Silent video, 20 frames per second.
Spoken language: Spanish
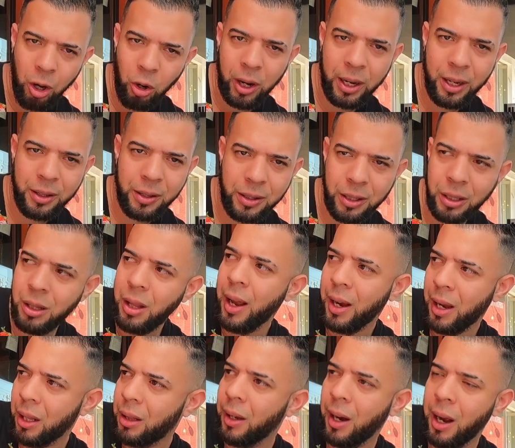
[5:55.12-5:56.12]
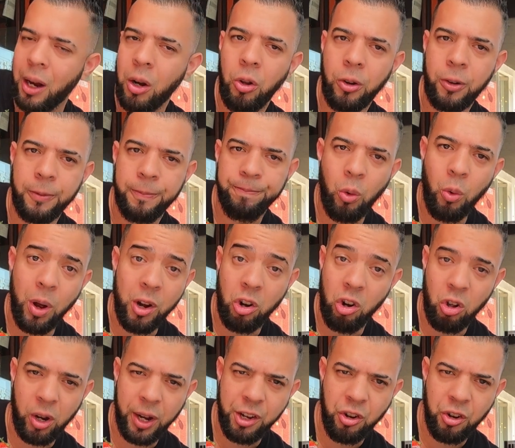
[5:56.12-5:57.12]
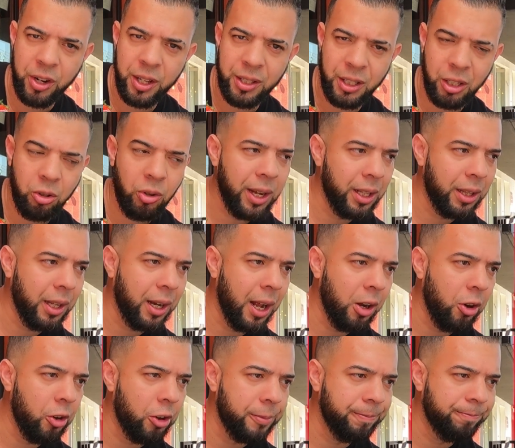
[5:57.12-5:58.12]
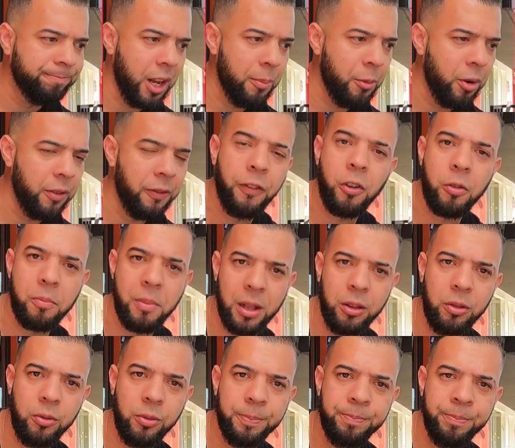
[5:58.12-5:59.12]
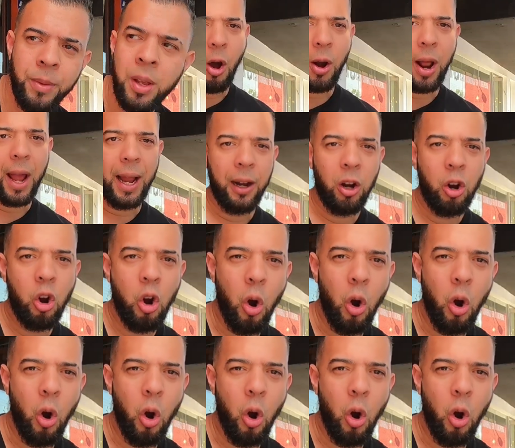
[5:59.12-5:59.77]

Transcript: es lo que necesitas en este calor. Bueno, lo que yo necesito en este calor. Seguiremos informando. Ahora,